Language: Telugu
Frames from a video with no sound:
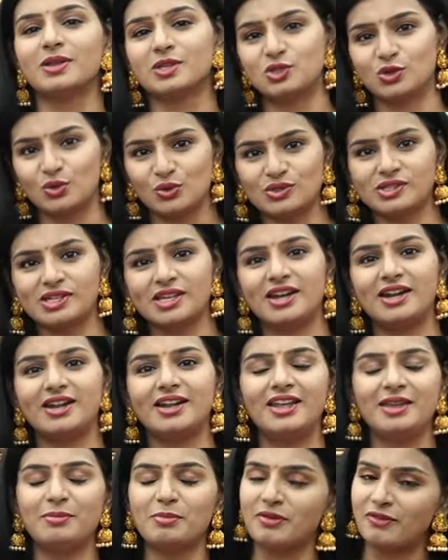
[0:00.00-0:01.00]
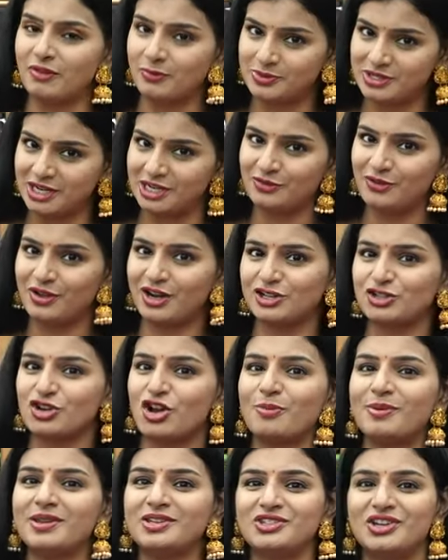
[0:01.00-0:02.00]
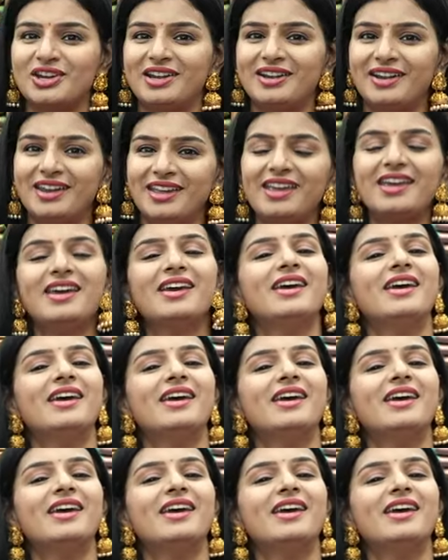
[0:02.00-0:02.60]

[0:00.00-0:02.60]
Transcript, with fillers: మా స్టోర్స్కి రండి మా వెబ్సైట్ ద్వారా షాపింగ్ చేయండి